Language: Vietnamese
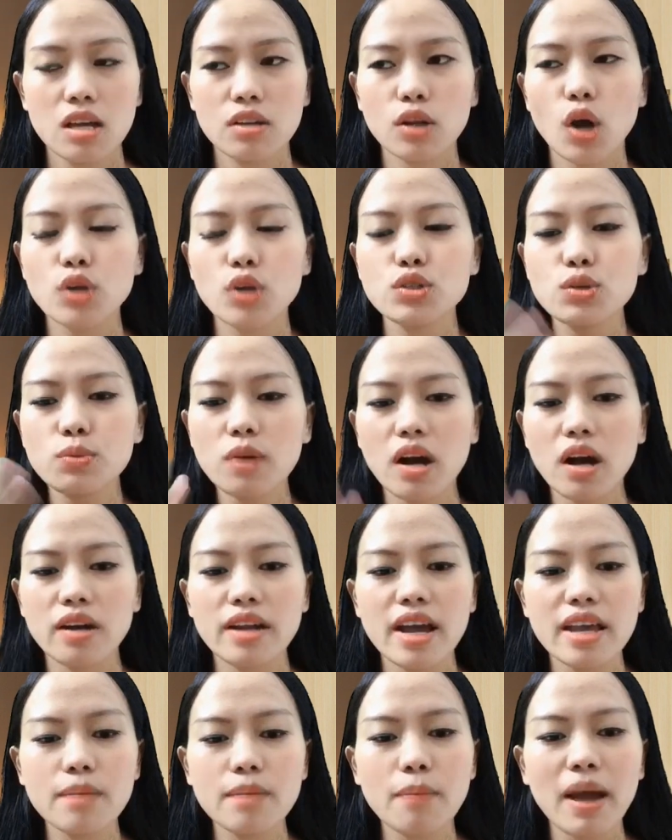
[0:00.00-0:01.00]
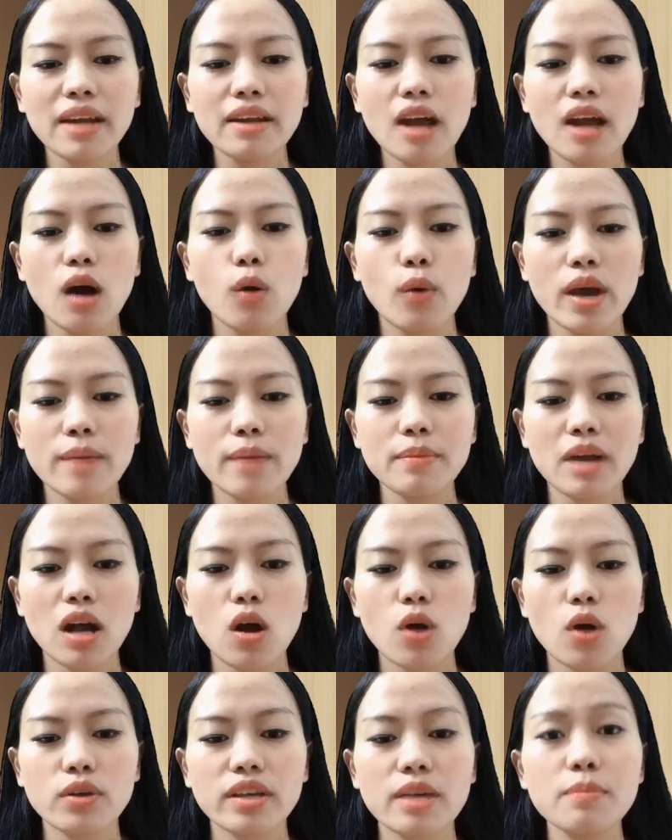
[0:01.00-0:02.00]
nói chung ở đây ban đầu em đã
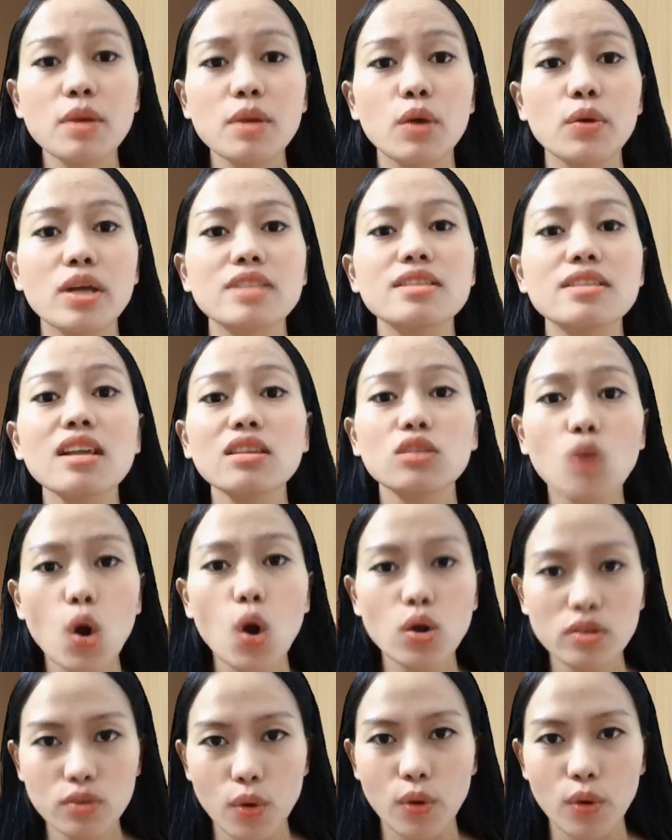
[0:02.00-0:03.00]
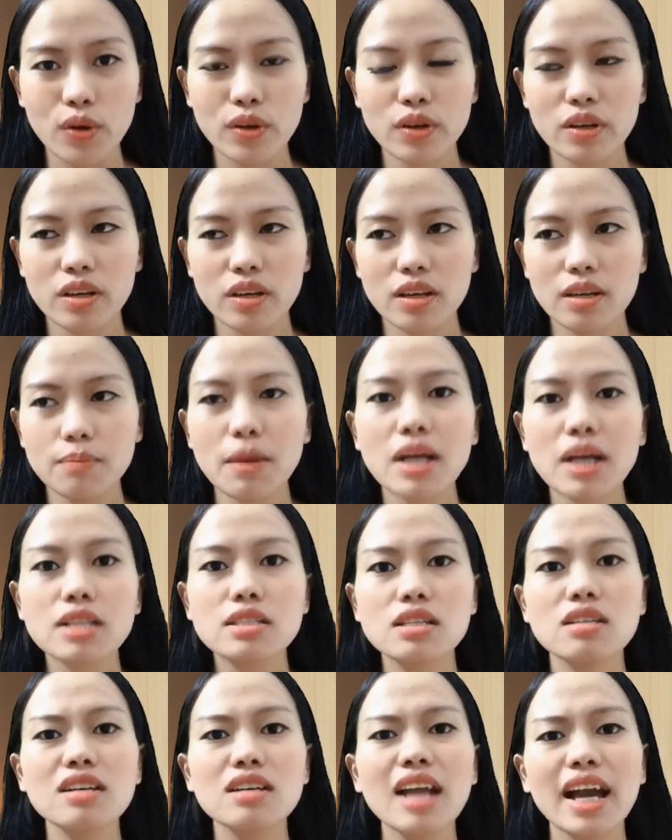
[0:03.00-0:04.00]
có những cái biểu hiện rất tốt rồi
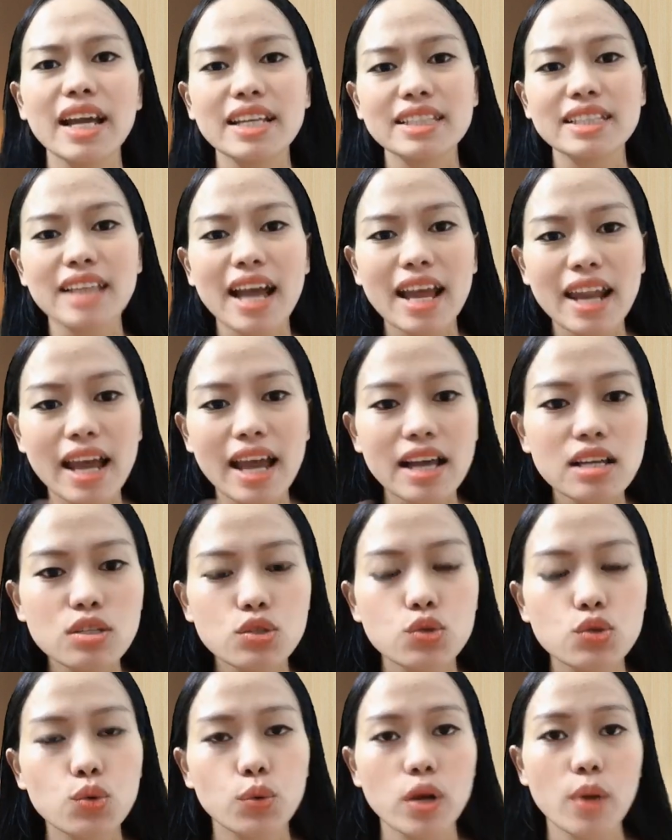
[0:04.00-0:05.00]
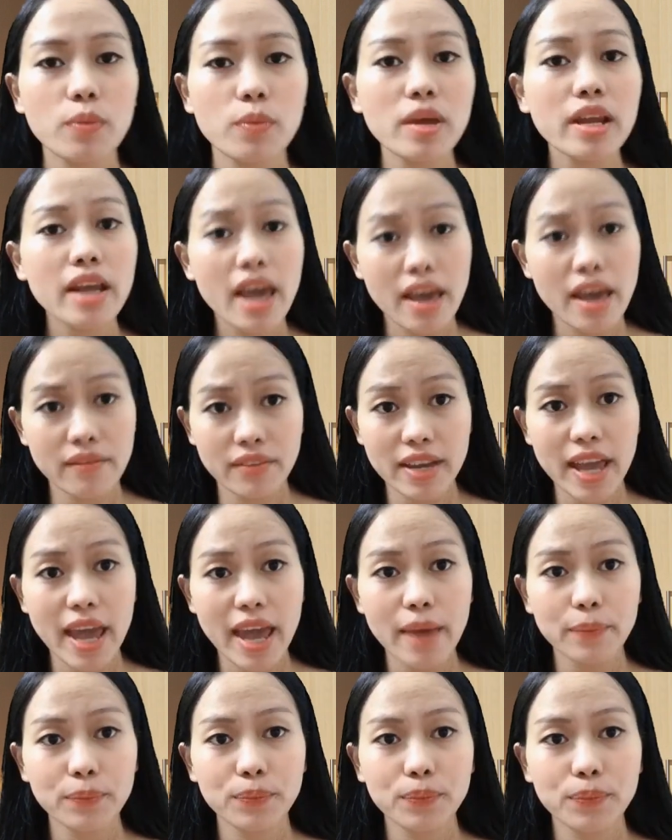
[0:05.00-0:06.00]
bằng chứng là anh ta đã chủ động liên hệ với
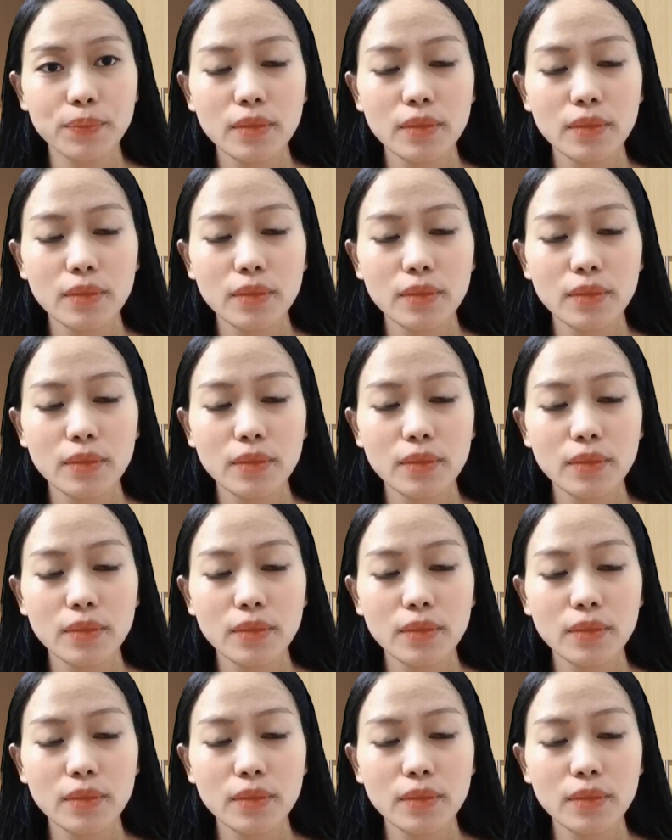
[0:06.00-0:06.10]
em